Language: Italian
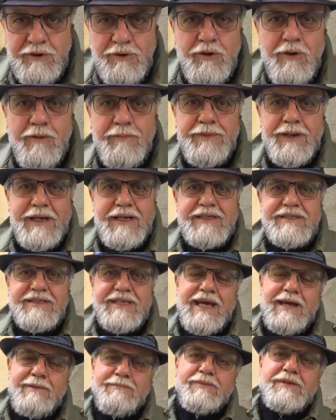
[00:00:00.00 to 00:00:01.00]
compra, le
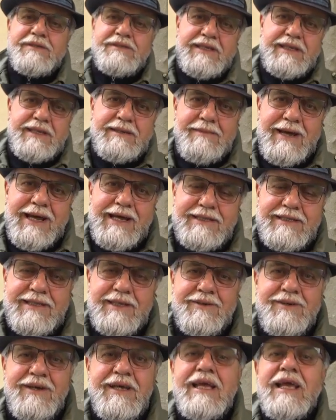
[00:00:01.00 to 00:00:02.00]
scarpe si
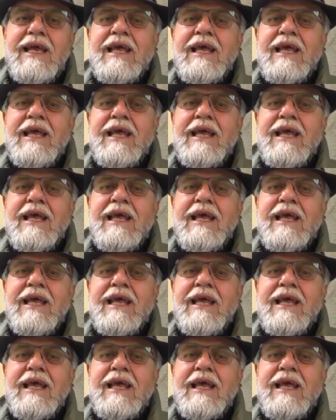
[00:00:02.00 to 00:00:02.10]
rimandano,